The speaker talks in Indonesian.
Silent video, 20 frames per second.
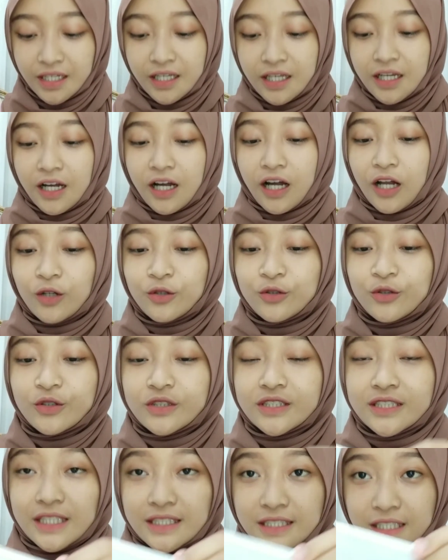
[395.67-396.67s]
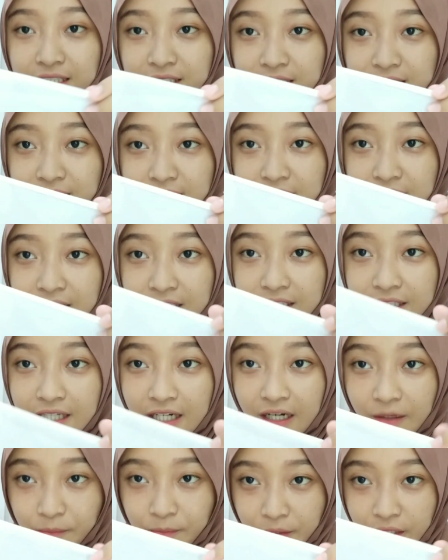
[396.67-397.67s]
kalau untuk jahitannya sendiri dia
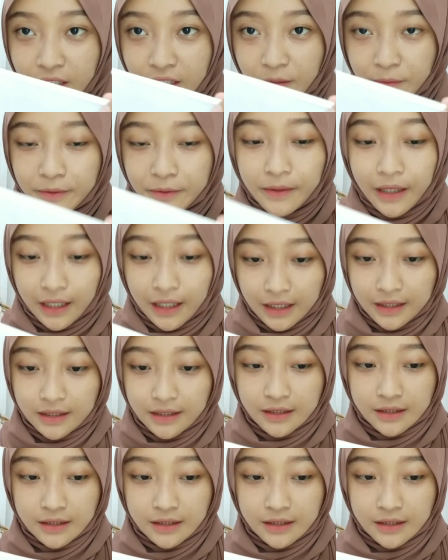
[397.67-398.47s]
rapih rapi banget